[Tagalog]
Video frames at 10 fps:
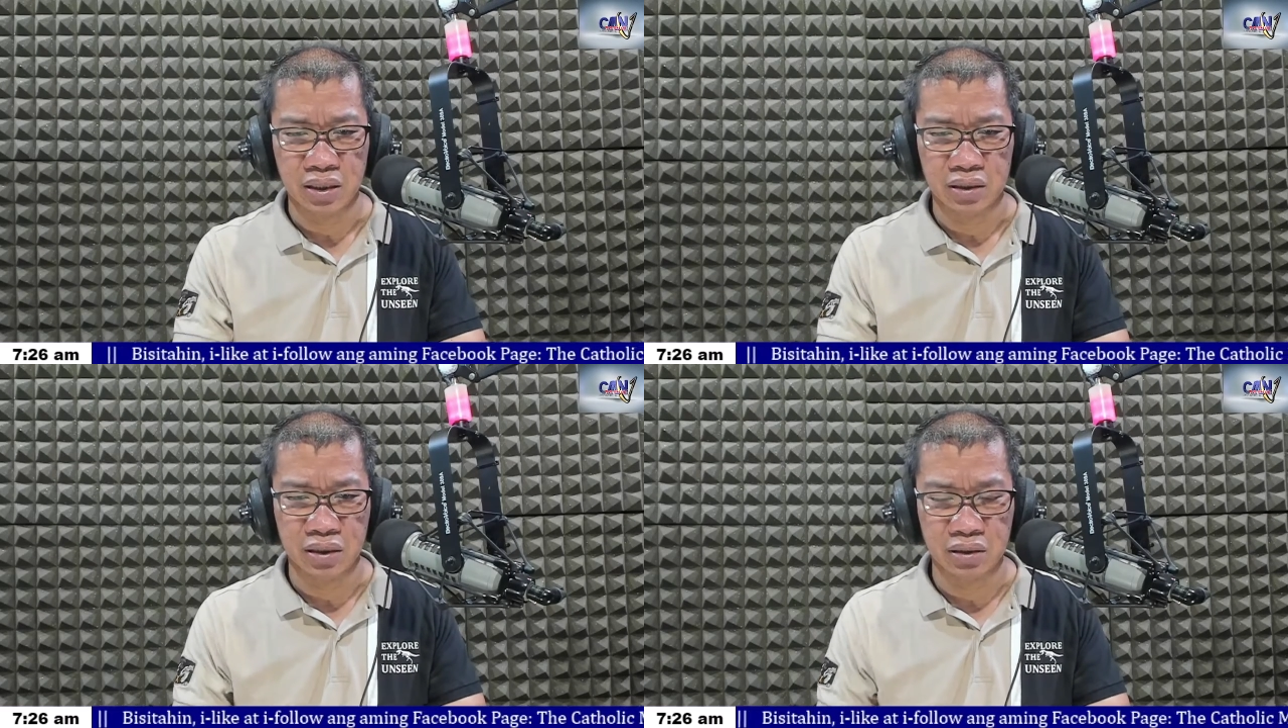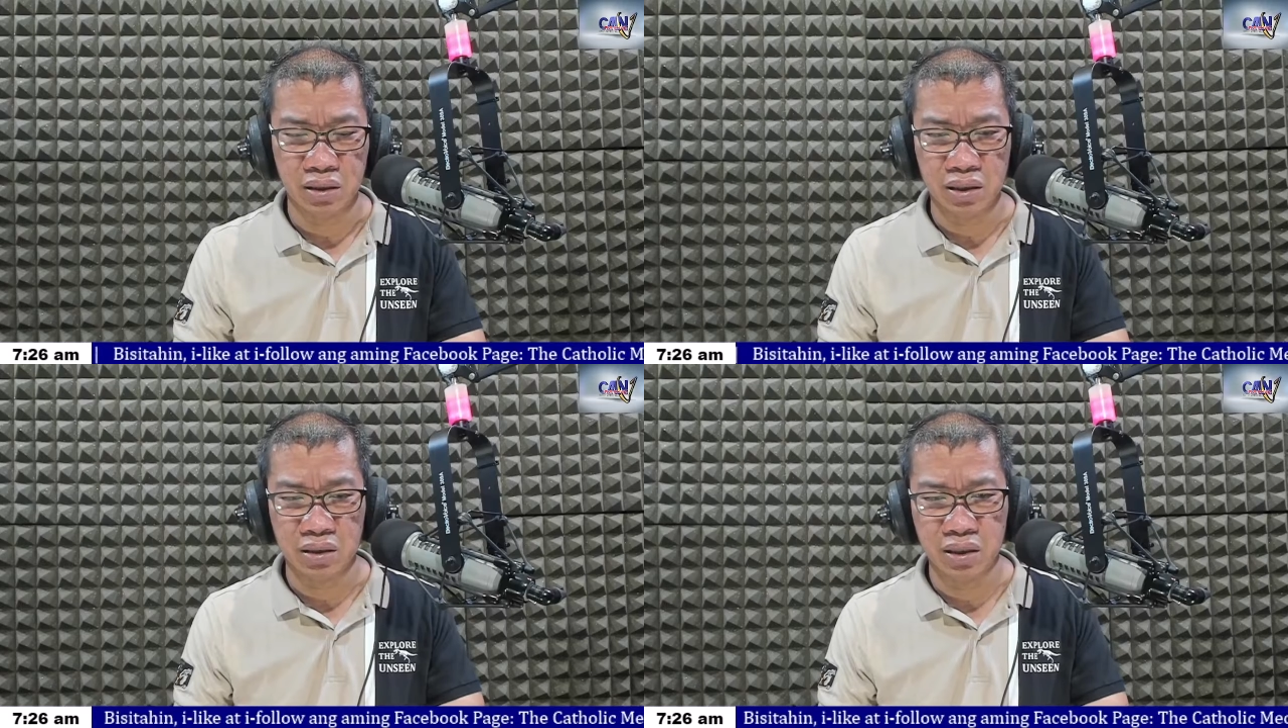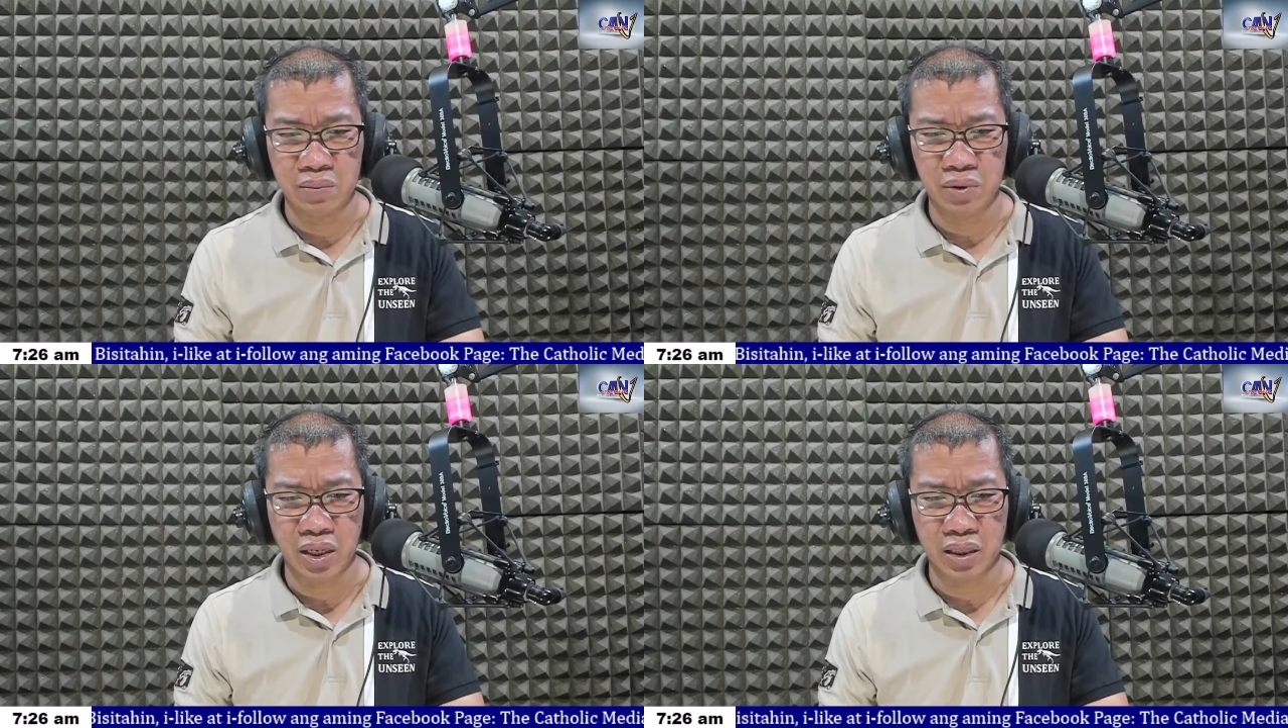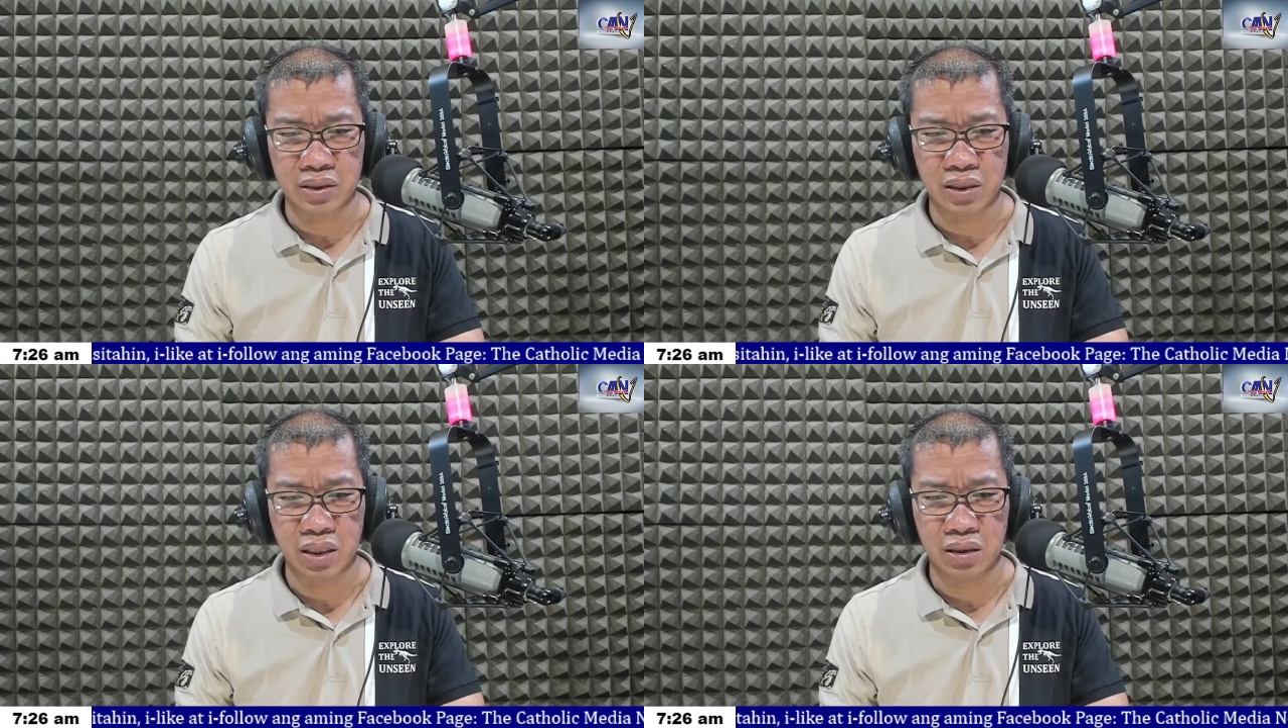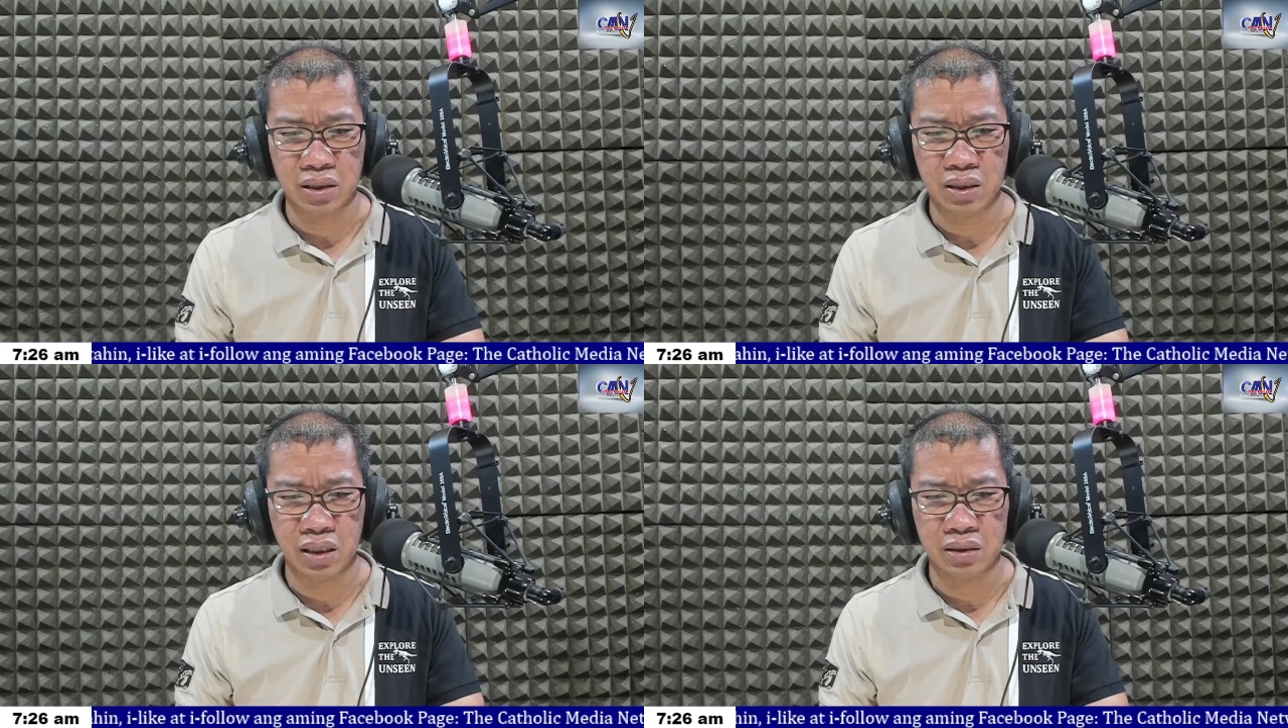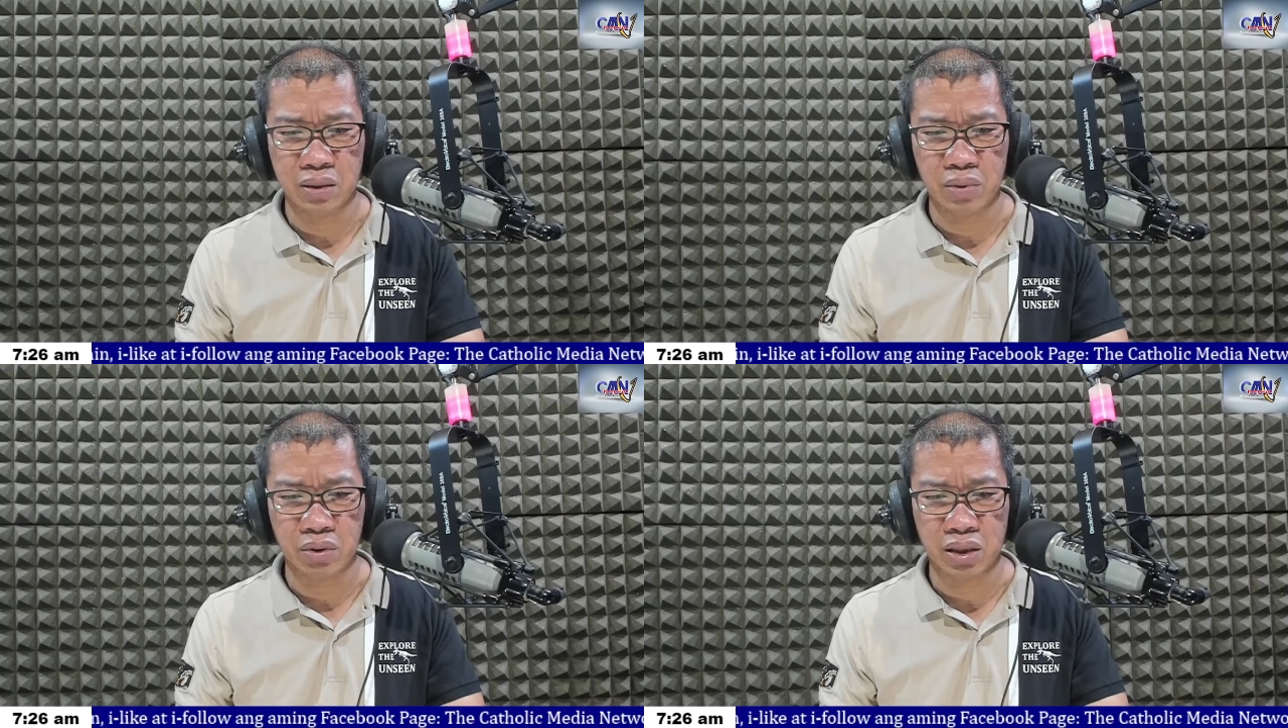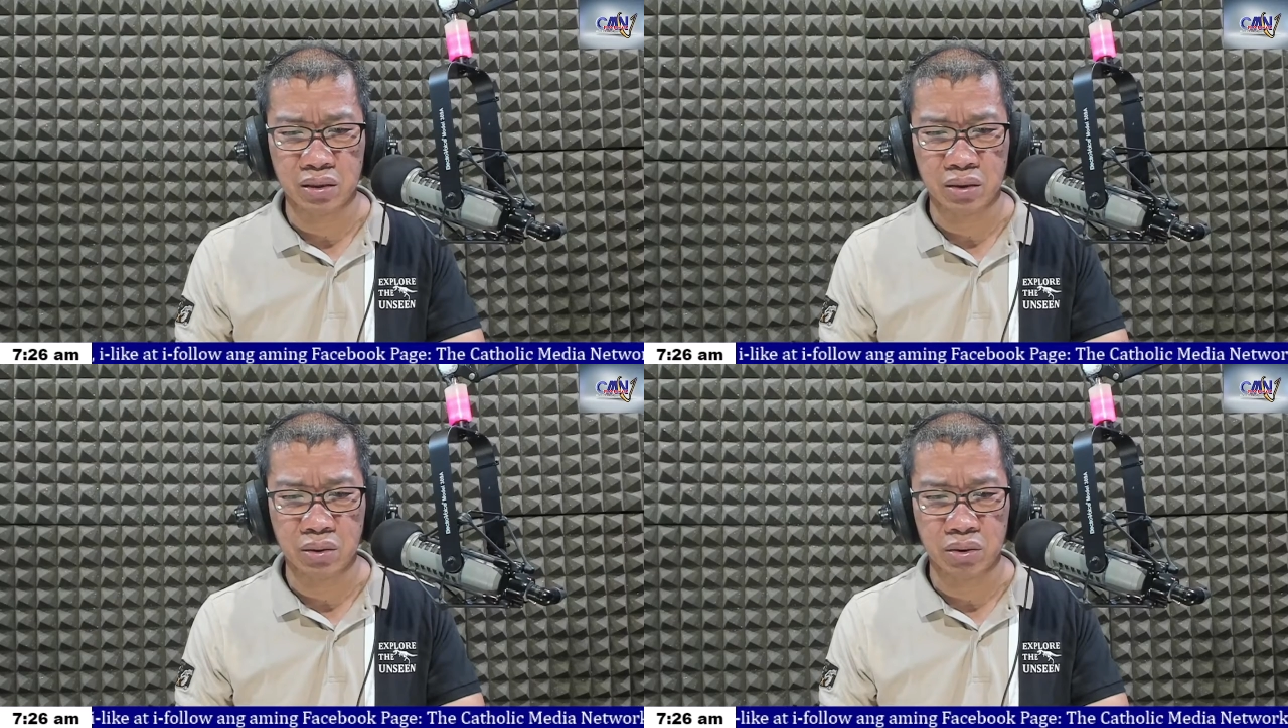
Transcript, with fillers: na dinidemonize ang legal democratic